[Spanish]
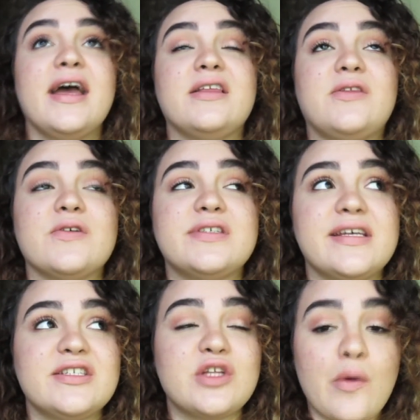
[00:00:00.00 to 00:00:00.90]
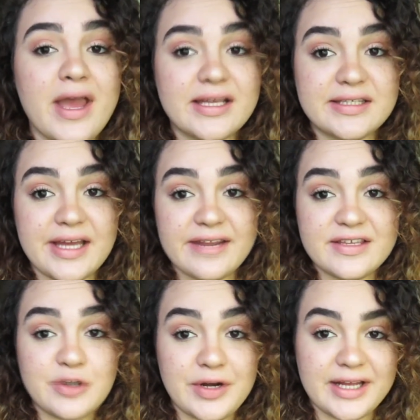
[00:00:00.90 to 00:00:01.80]
Entonces no voy a estar
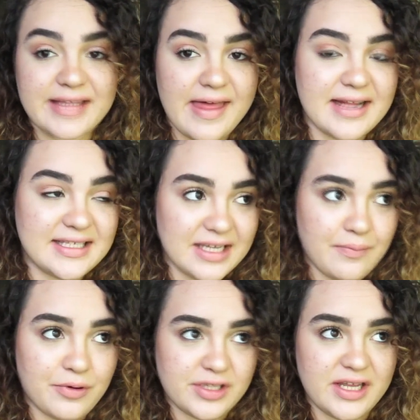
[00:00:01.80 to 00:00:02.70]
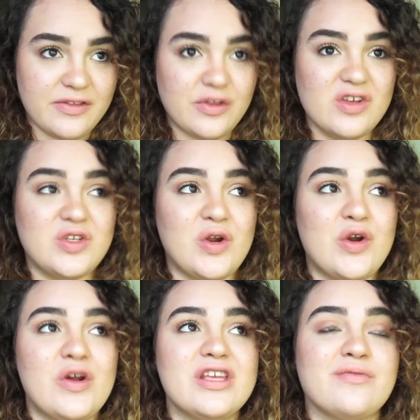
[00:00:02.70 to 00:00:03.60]
desconectada al 100%, solo
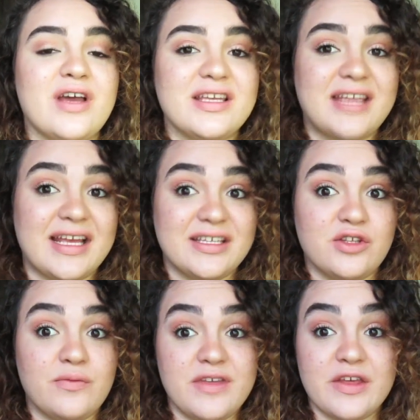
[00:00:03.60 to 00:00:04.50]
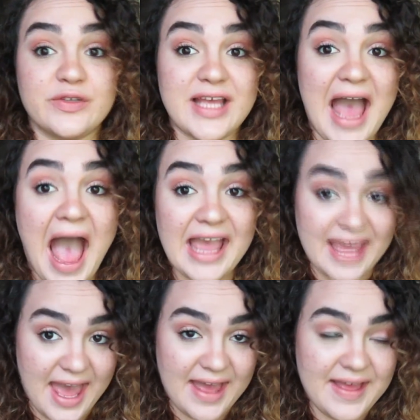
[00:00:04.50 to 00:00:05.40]
no les voy a estar haciendo videos
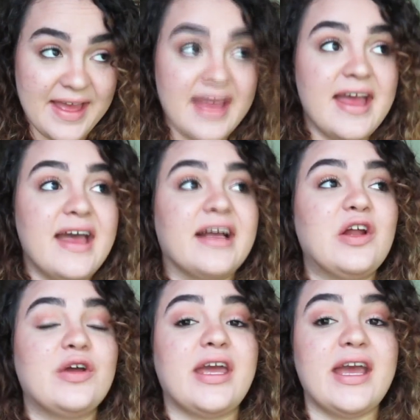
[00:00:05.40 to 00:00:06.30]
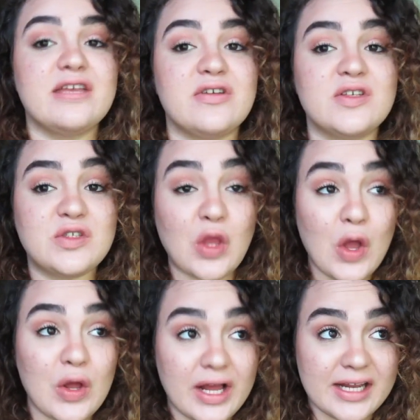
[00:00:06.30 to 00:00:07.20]
allá creo que eso es
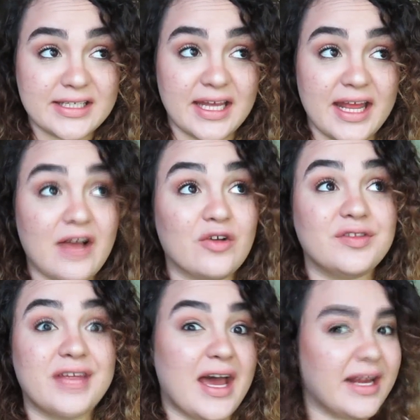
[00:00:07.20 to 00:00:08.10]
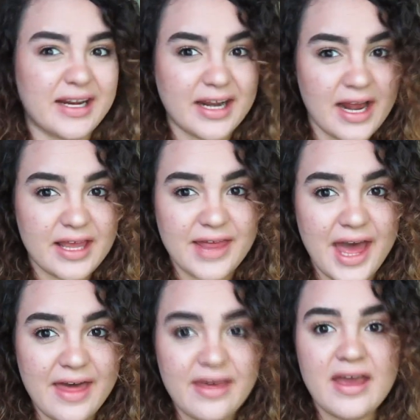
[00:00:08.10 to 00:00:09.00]
todo lo que les quería contar en
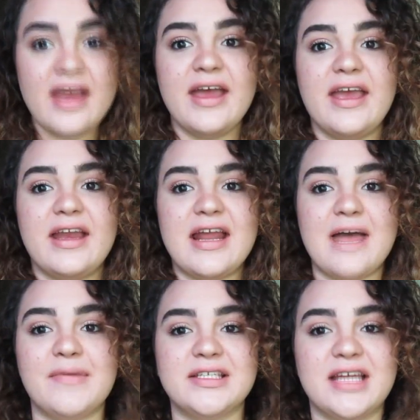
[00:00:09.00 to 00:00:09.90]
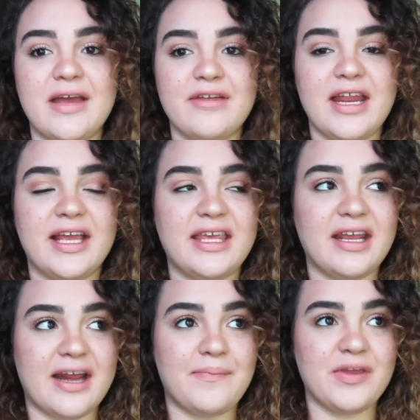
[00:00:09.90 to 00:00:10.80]
realidad. Eh, nada más quería venir aquí
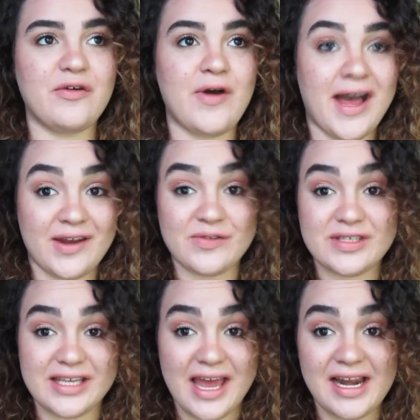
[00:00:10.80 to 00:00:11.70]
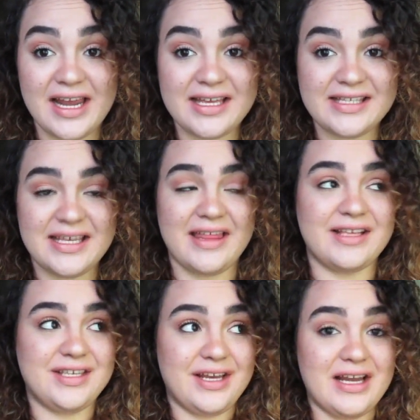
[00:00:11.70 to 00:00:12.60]
rápido a anunciarles y a
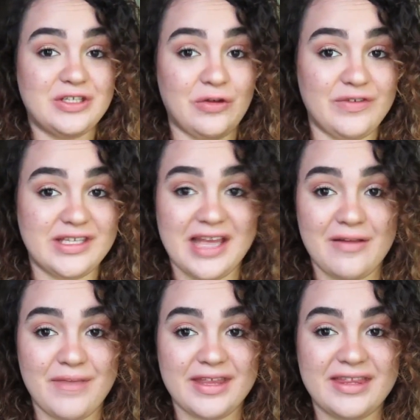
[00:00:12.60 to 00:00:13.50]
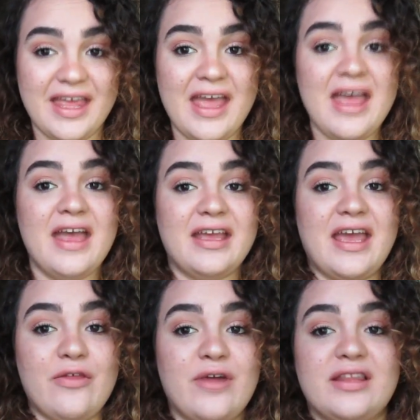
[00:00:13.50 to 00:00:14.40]
decirles oficialmente
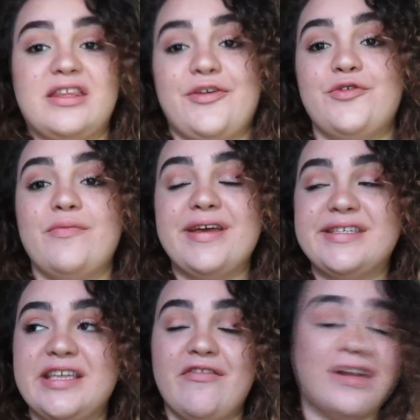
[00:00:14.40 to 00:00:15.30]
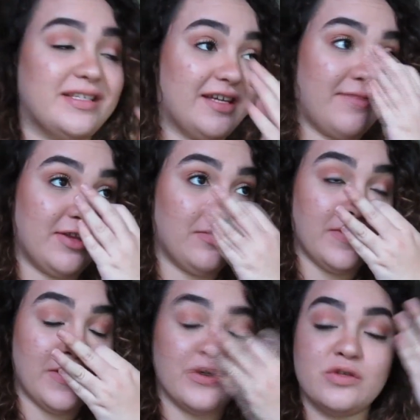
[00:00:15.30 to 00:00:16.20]
que durante un mes iban a estar viendo
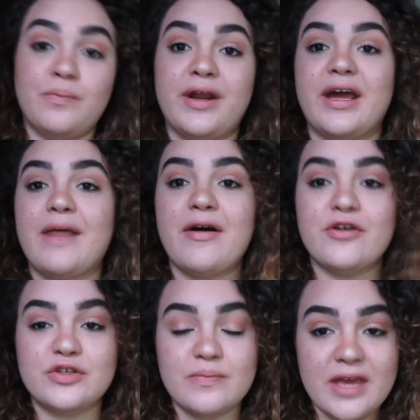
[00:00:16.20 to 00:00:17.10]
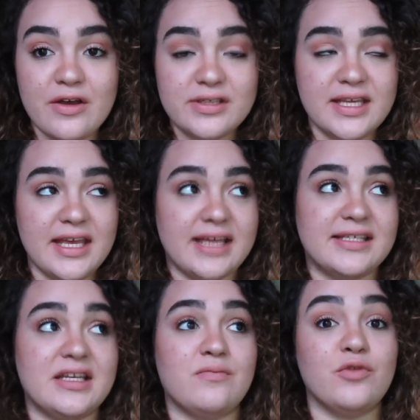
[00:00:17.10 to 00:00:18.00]
videos pregrabados míos y que
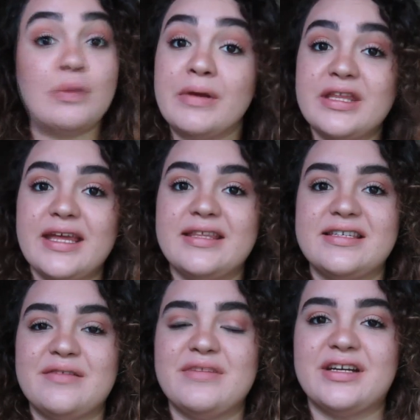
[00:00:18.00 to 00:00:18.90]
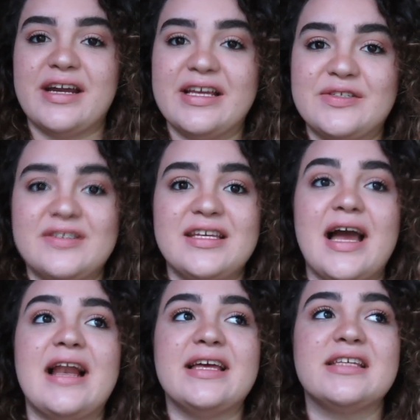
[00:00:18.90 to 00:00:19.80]
estén muy pendientes en mis redes
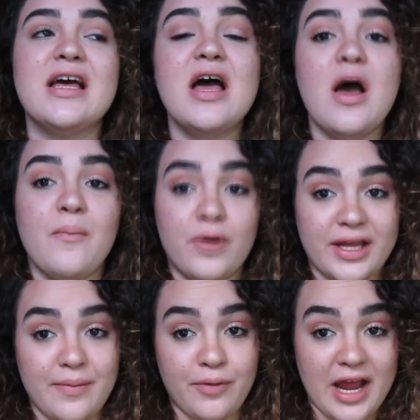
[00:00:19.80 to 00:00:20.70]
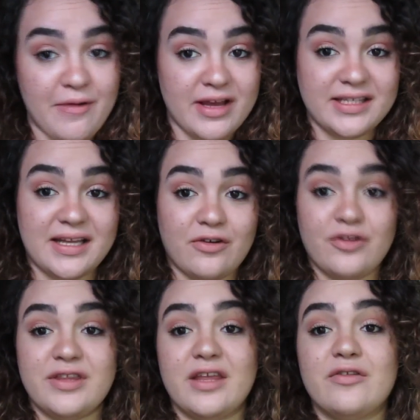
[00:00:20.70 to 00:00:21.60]
sociales porque por ahí voy a estar
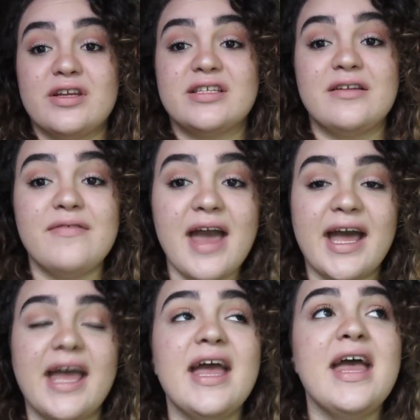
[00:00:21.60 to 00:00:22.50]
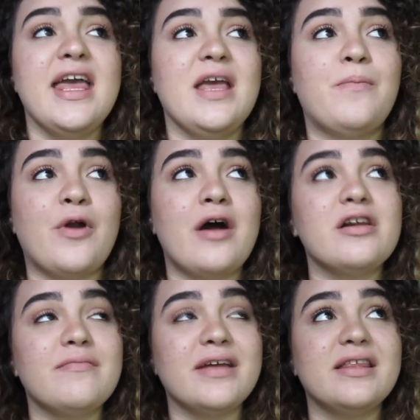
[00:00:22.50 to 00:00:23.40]
contándoles del viaje y
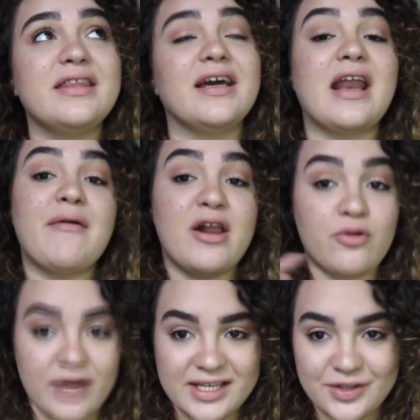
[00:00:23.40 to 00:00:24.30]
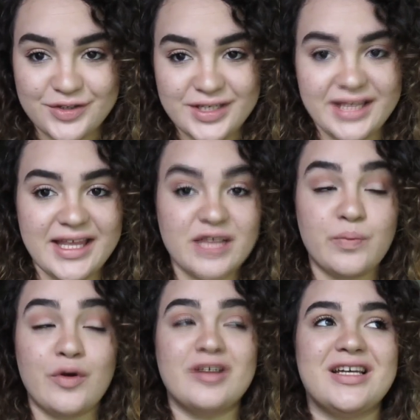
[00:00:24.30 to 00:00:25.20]
probablemente grabe algunas cositas,
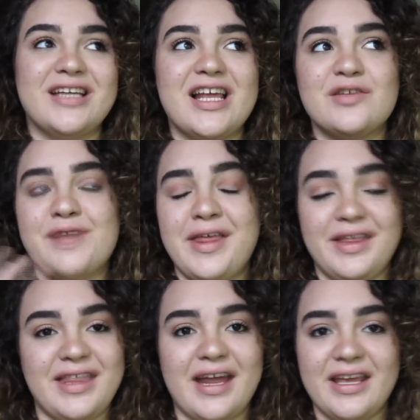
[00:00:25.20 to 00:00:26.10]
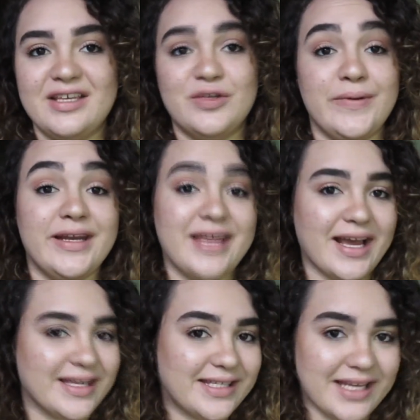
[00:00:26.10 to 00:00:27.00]
pero esas ya las voy a editar y subir
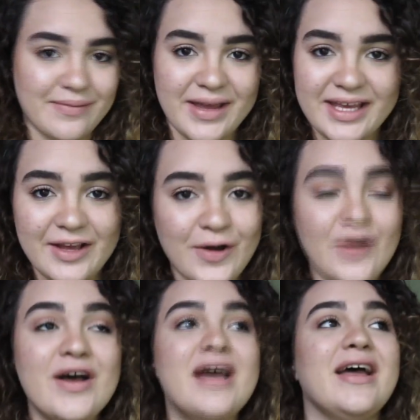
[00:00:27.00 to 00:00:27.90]
ya que esté en México.